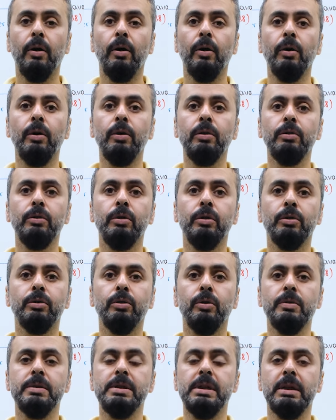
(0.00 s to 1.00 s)

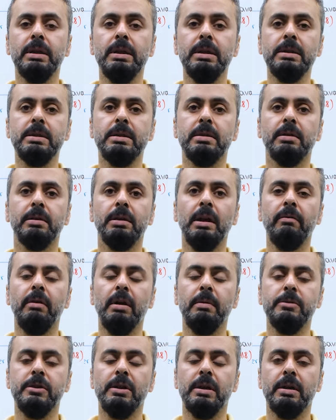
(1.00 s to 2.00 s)
14-18 ne
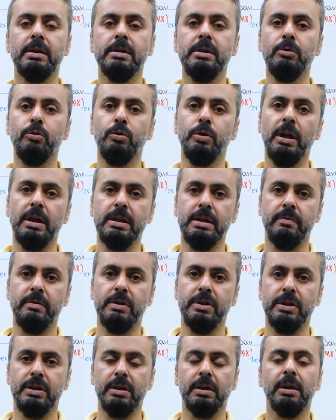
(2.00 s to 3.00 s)
varmış arkadaşlar? Dünya
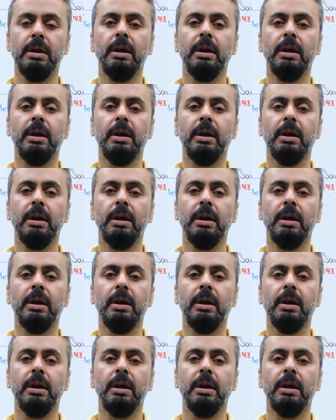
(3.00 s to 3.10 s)
Savaşı.